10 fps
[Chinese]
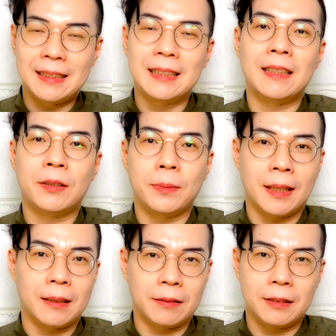今天我们
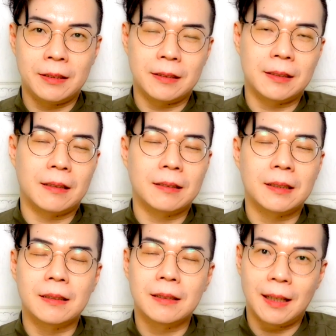看到的是上
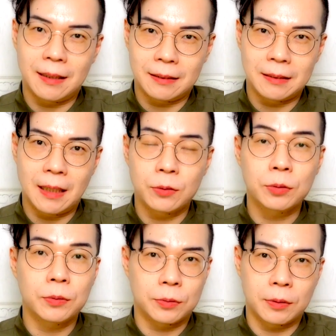升太阳在
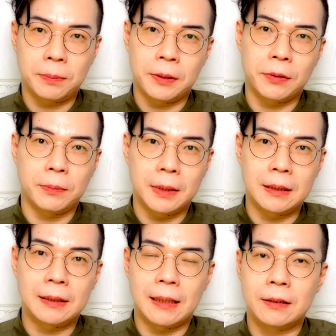处女座的朋友们
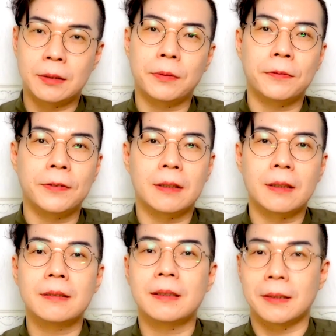在四月份
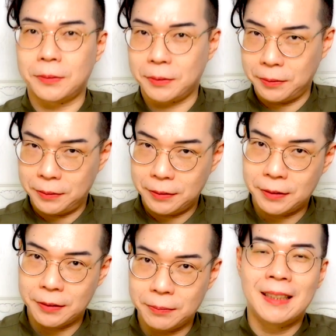的星座运
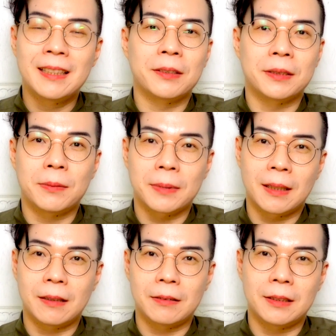势。首先我们
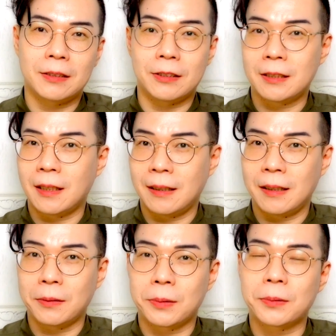看到的是职场
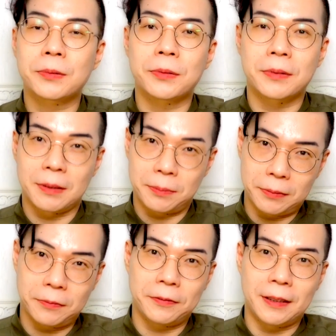还有工作运的
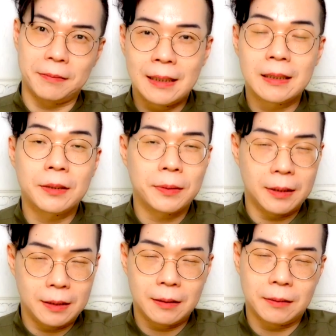部分。在这个月
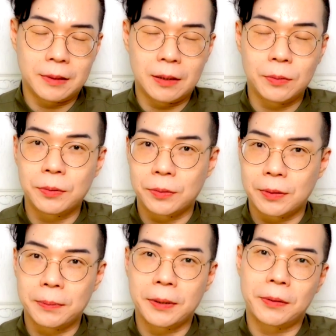里头呢，处女
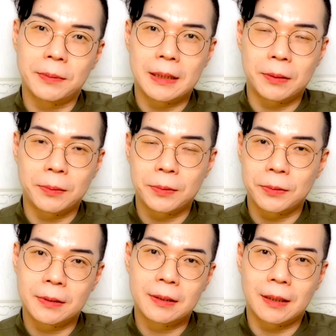座的朋友们在工
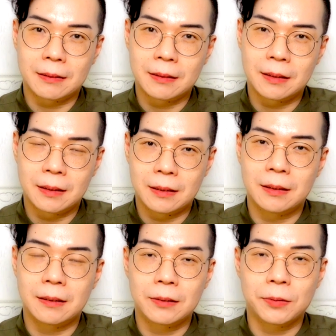作上呢
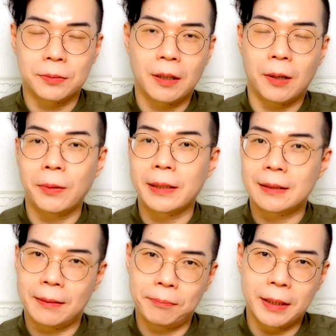其实属于好坏
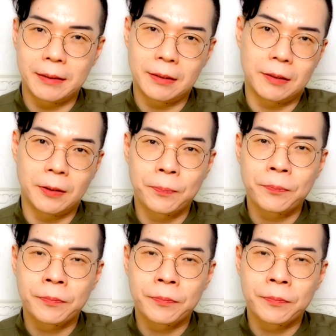参半的哦。